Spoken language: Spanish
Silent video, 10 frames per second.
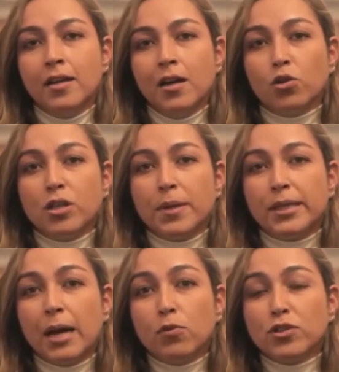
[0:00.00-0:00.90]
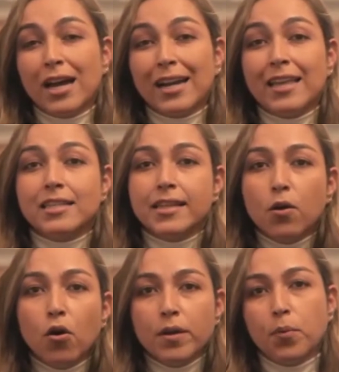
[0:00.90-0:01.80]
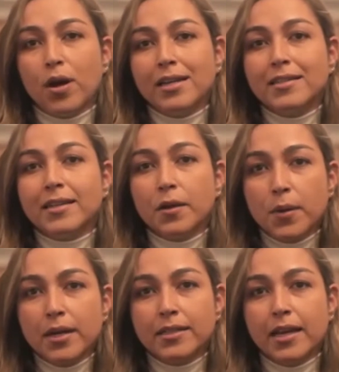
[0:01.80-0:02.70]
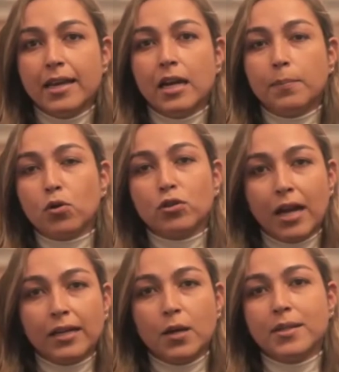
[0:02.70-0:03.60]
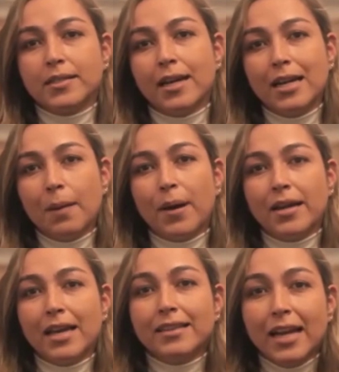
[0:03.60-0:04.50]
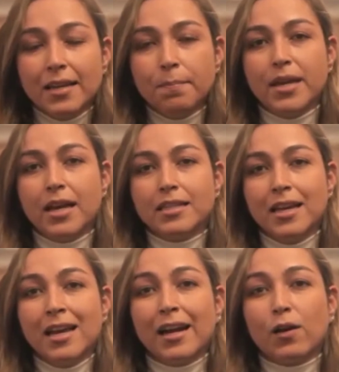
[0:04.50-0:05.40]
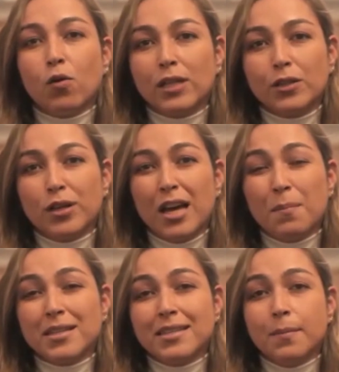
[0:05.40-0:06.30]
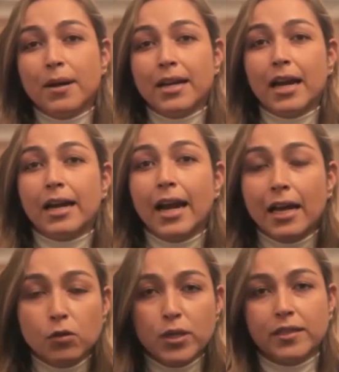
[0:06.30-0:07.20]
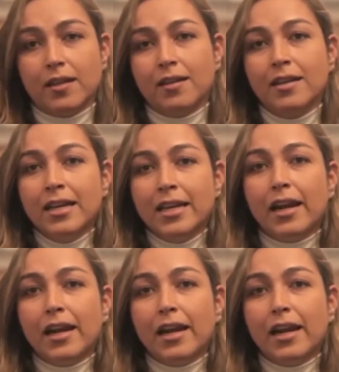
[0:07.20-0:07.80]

Los invitamos a que desde hoy puedan inscribirse en el portal que va a estar en la página del Invías, recordando que además es de manera gratuita y